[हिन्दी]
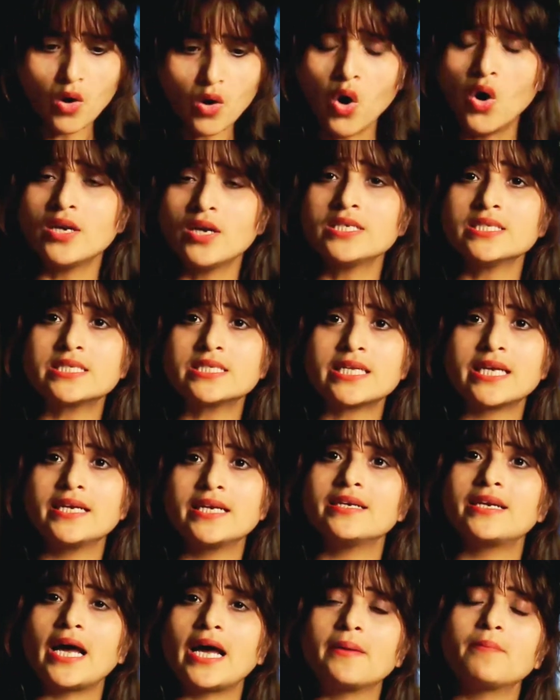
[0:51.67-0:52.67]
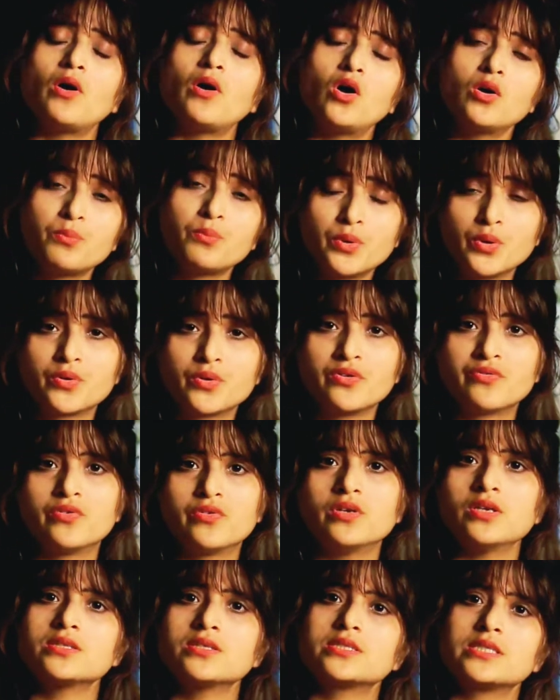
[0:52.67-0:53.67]
ऑल स्किन टाइप ऑल
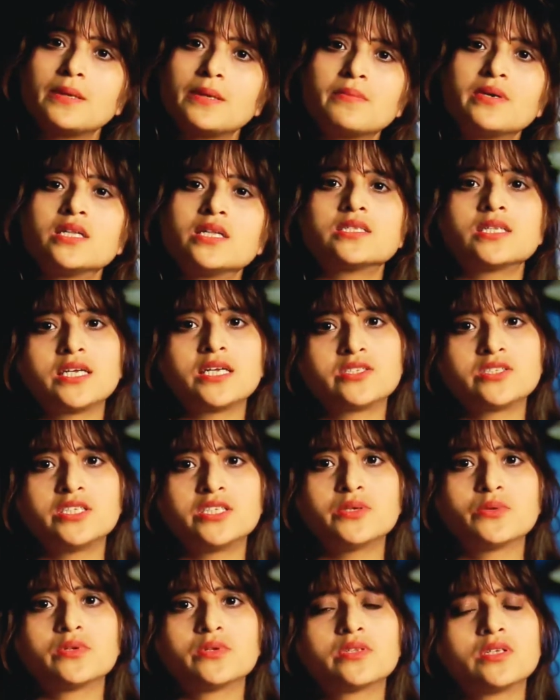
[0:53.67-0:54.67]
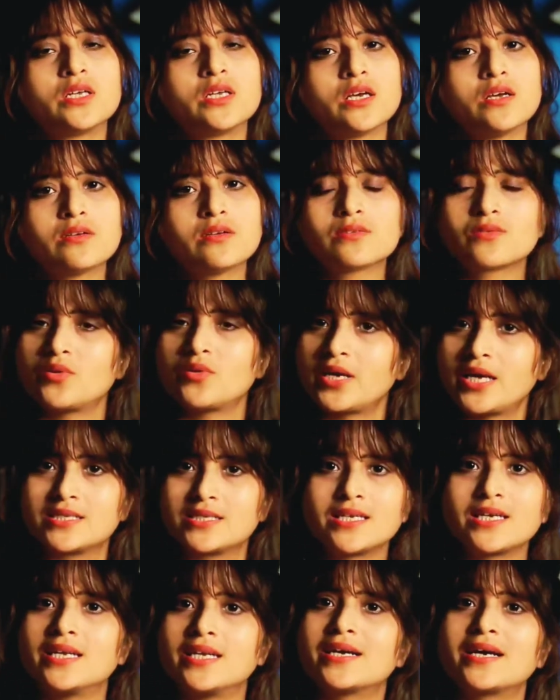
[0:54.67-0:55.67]
ब्यूटीफुल सब गर्ल्स अच्छी होती हैं कोई
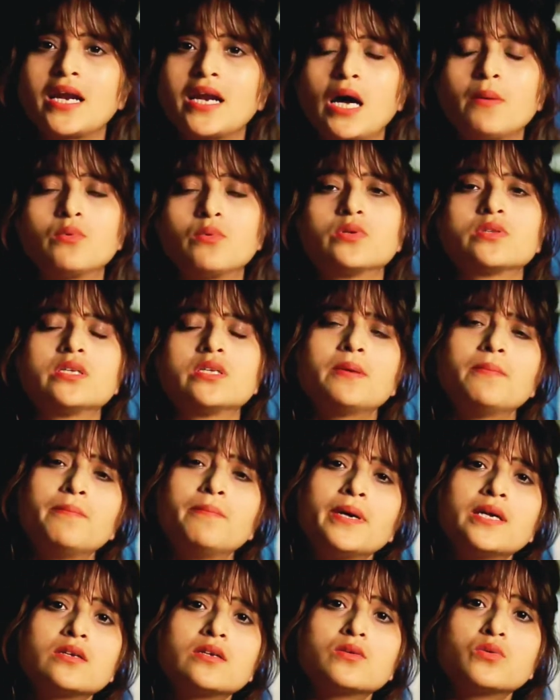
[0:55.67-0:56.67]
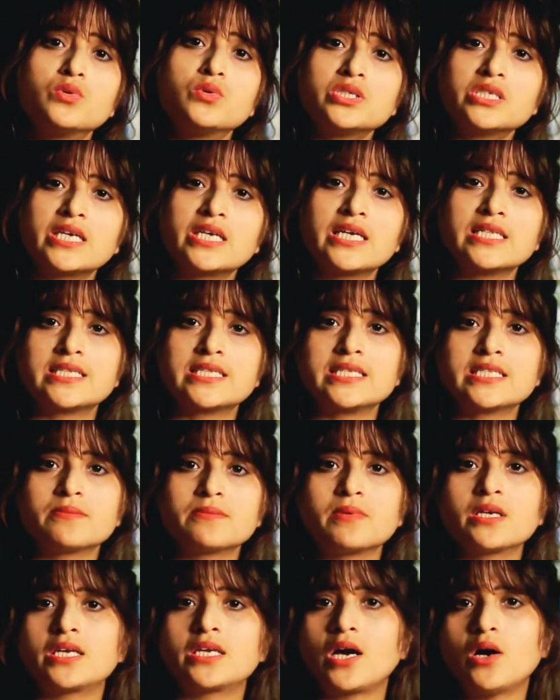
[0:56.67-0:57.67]
ऐसा नहीं ख़राब होती है बट कुछ केसेस
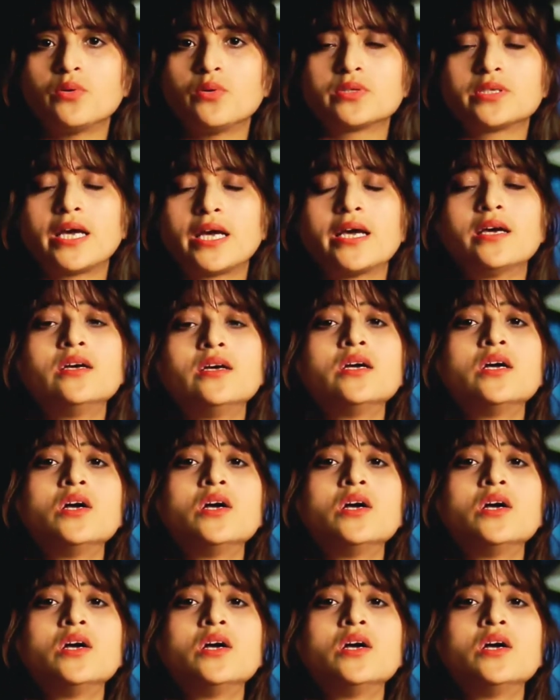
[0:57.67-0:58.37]
में क्या होता है